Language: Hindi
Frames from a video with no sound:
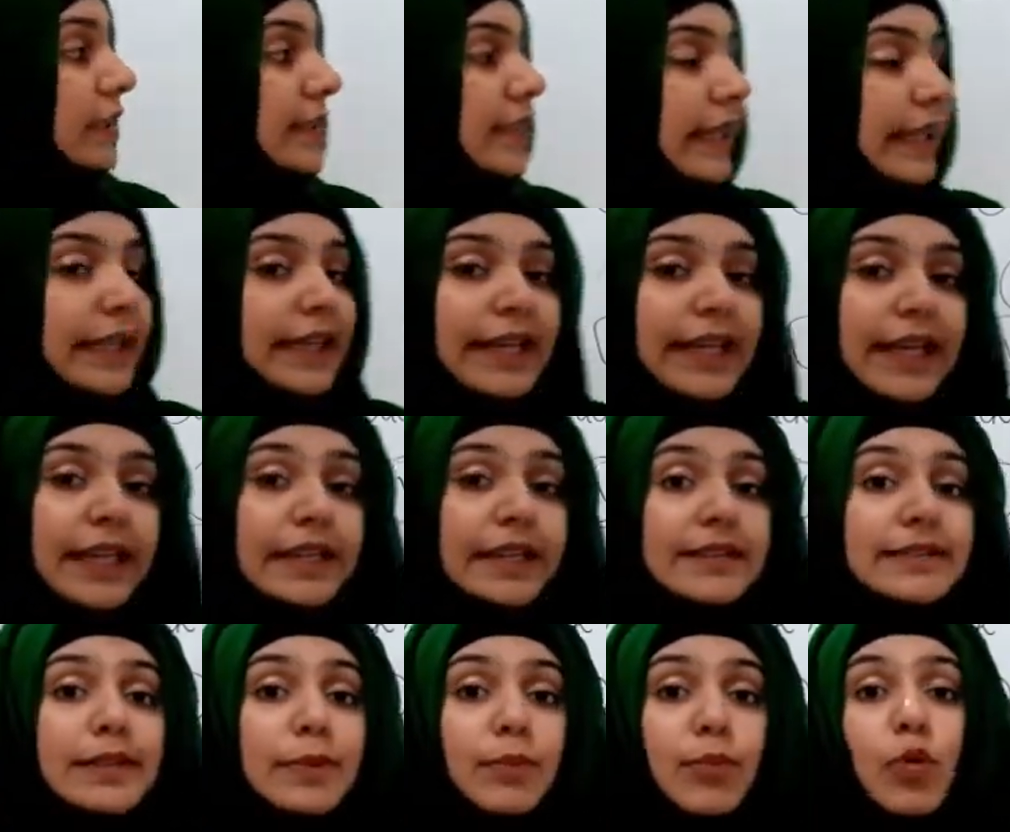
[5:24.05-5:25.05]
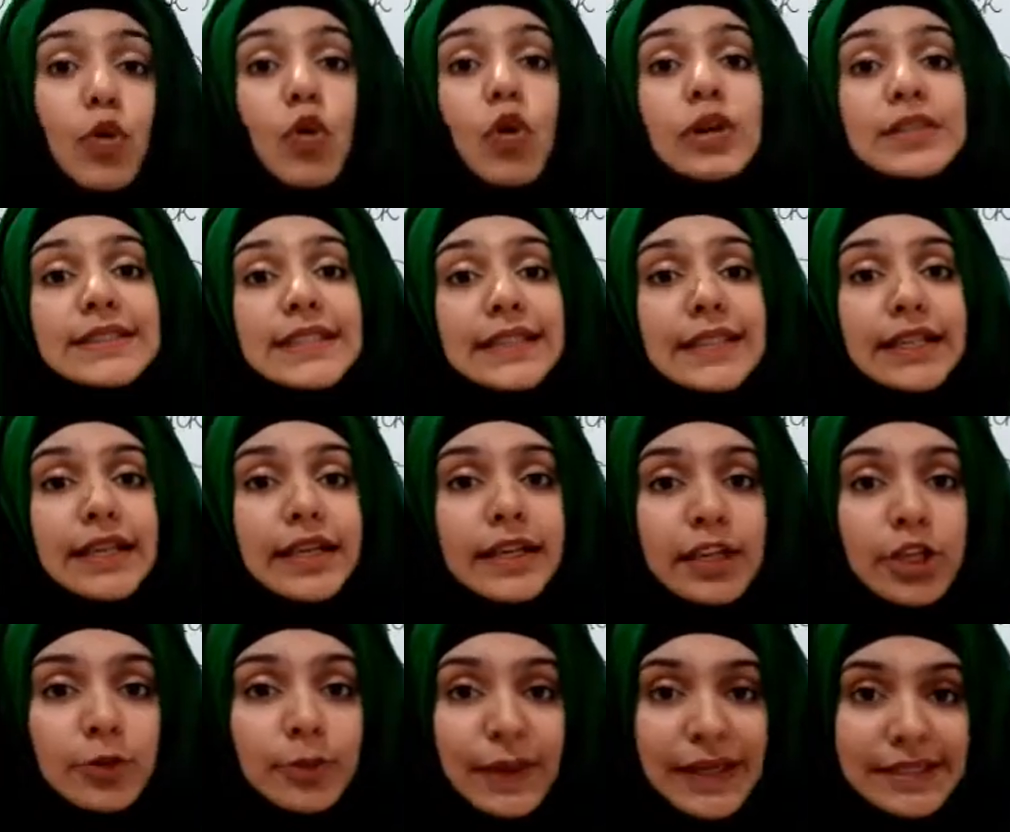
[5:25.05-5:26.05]
सर्किट के अंदर से बहुत ज्यादा
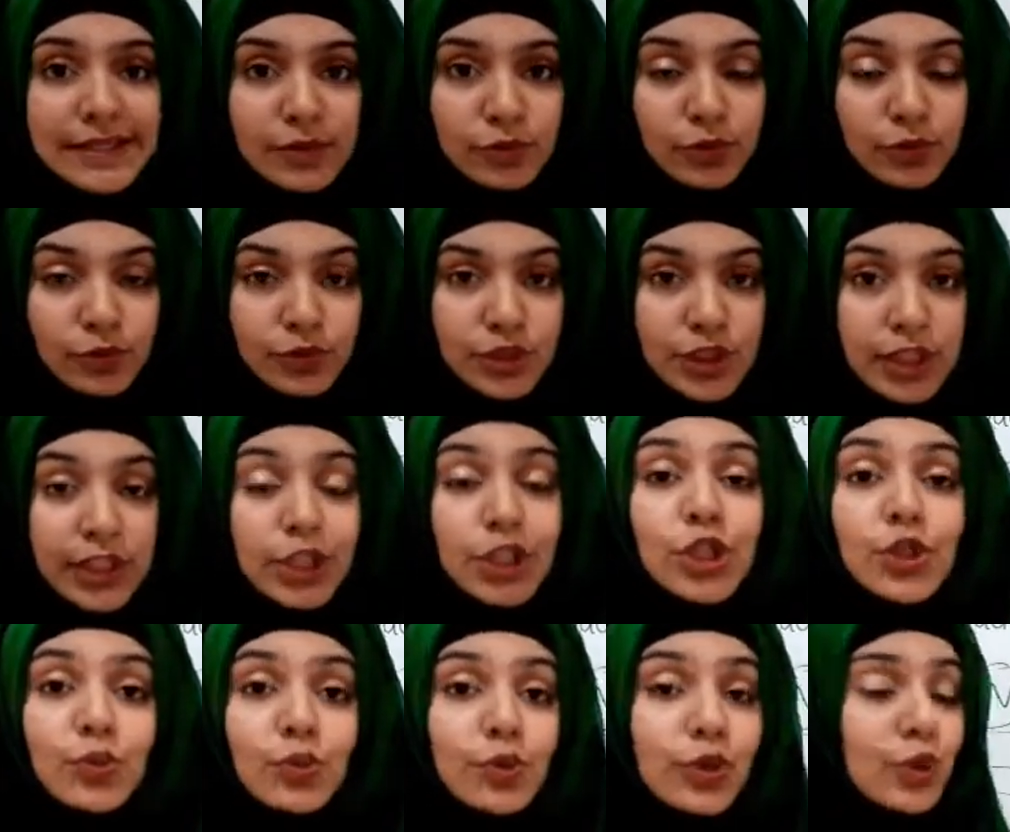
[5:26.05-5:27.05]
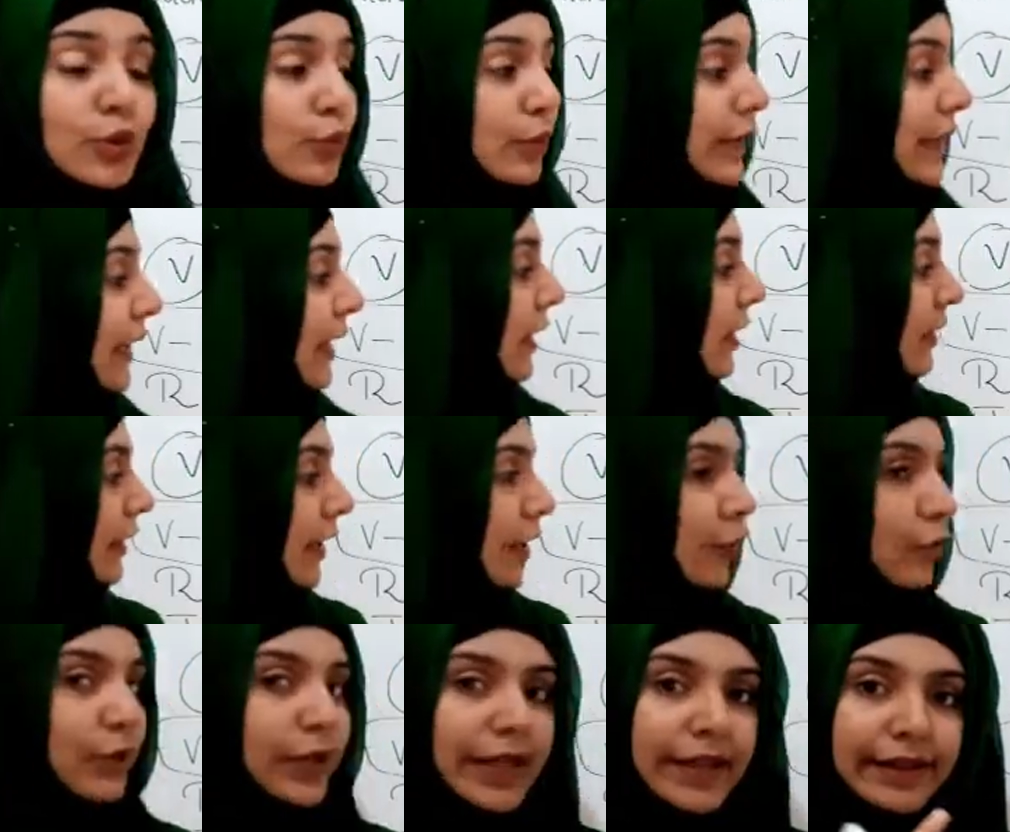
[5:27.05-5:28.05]
करंट पास आउट हो जाए क्यों क्योंकि ये
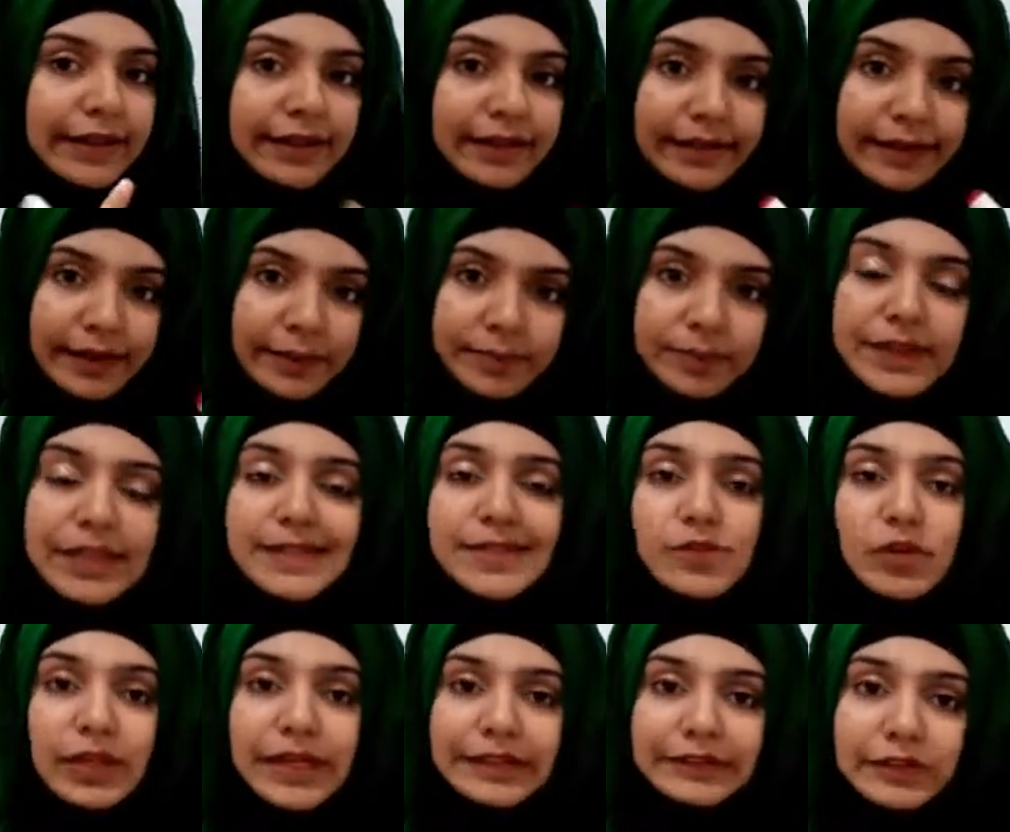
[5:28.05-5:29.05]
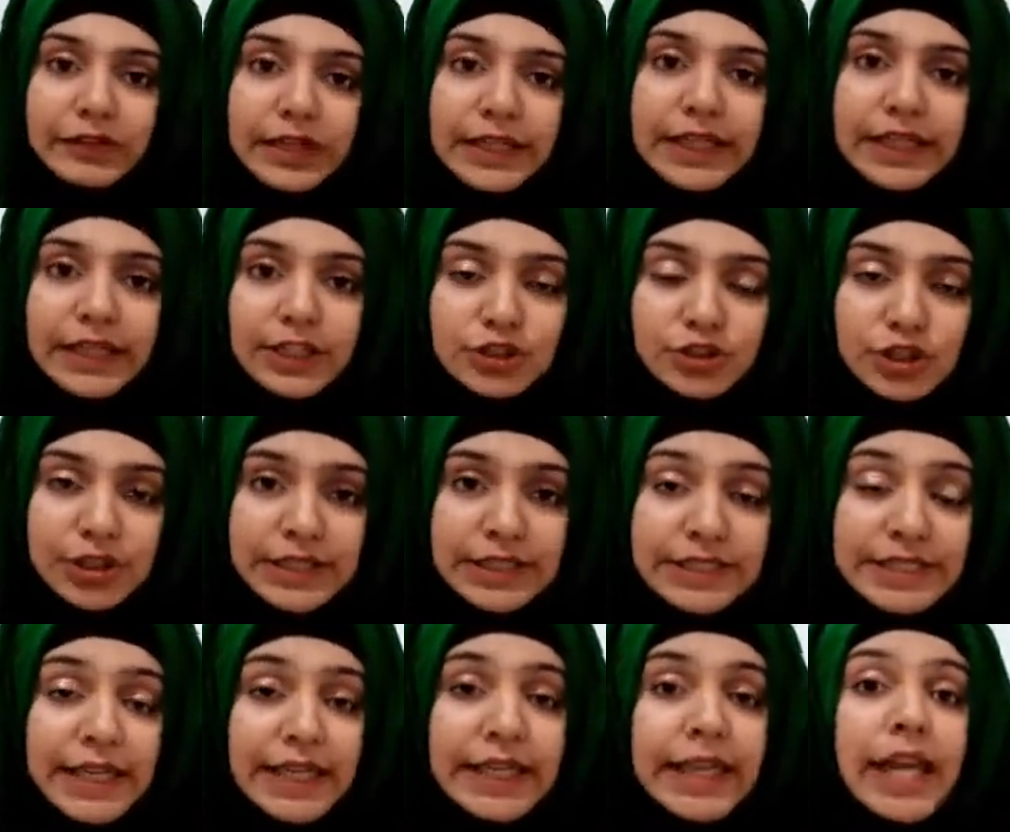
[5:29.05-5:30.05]
रोटेट कर रहे हैं इसको इलेक्ट्रिकल एनर्जी
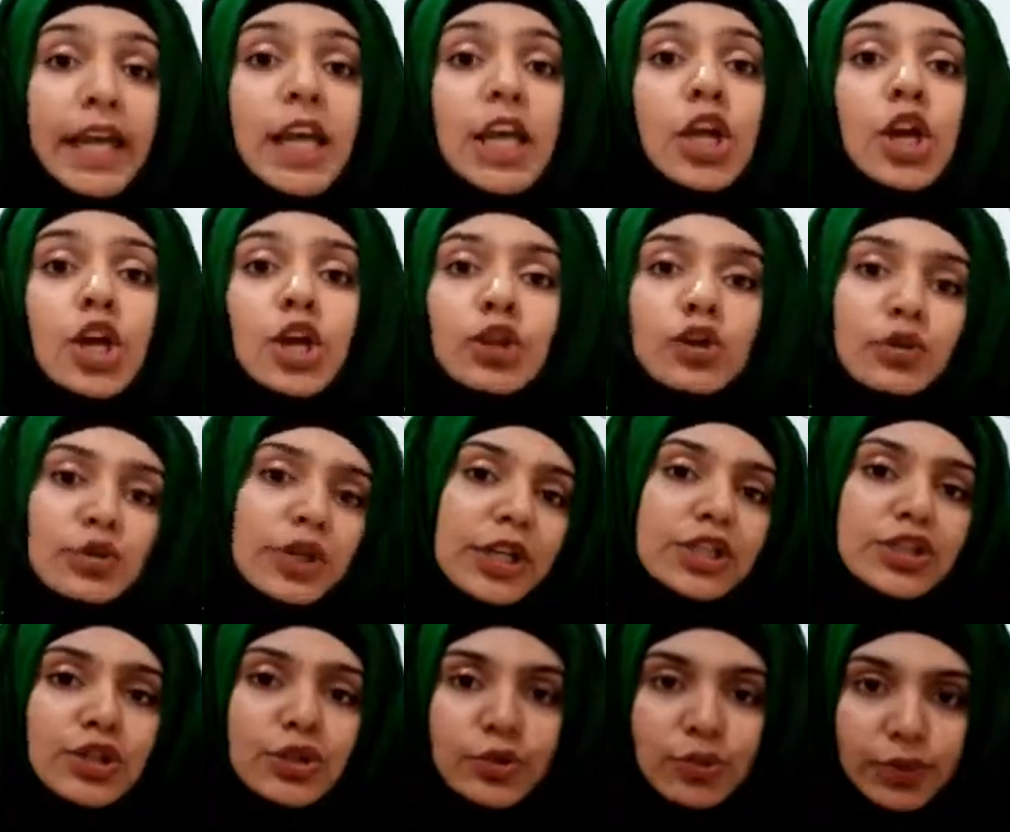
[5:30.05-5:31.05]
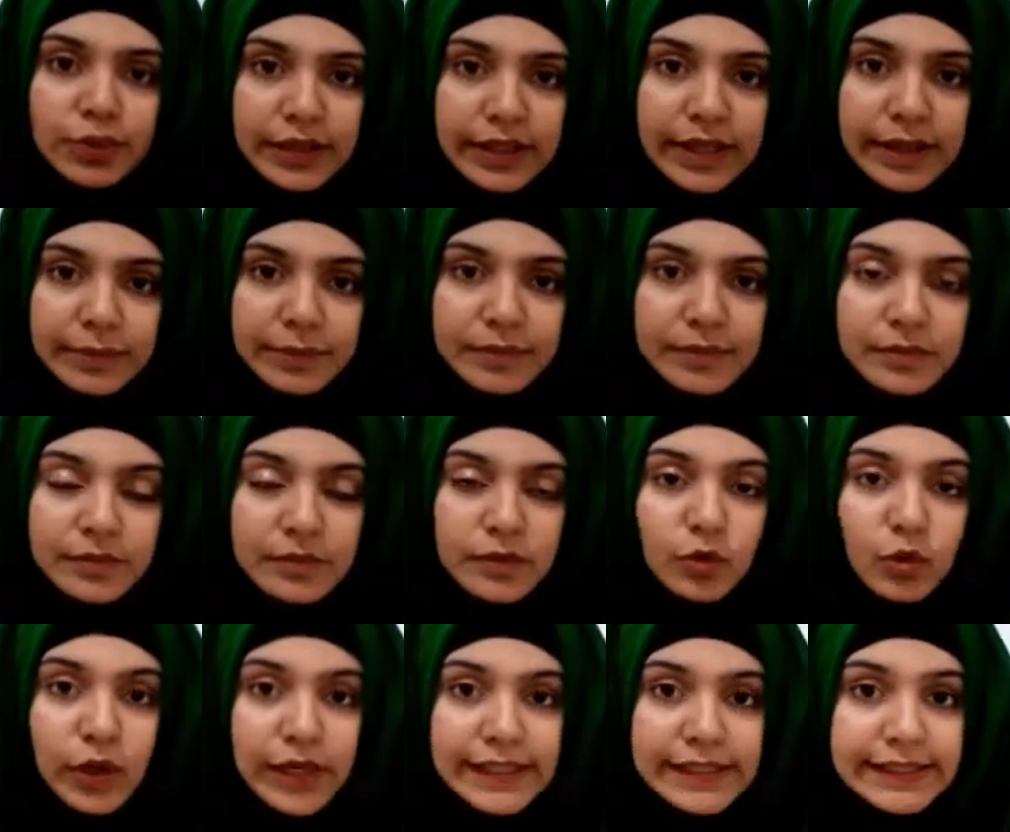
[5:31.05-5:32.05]
दी जा रही है रोटेशन हो रही है
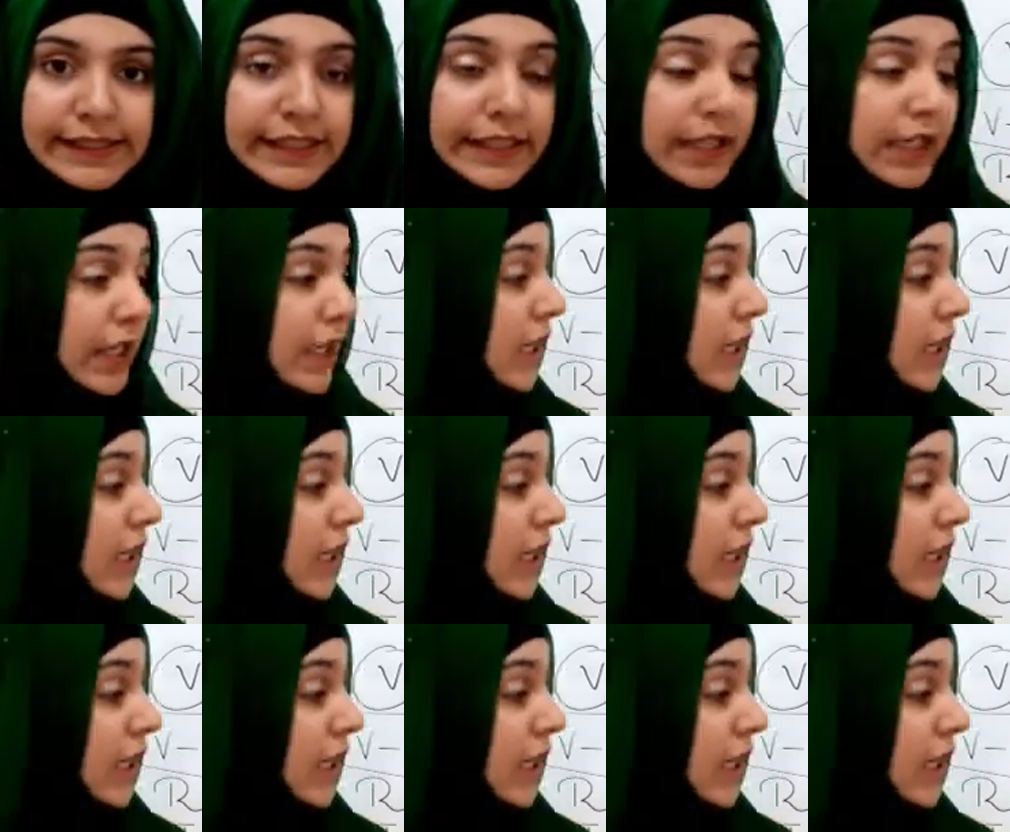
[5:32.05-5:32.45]
कॉइल की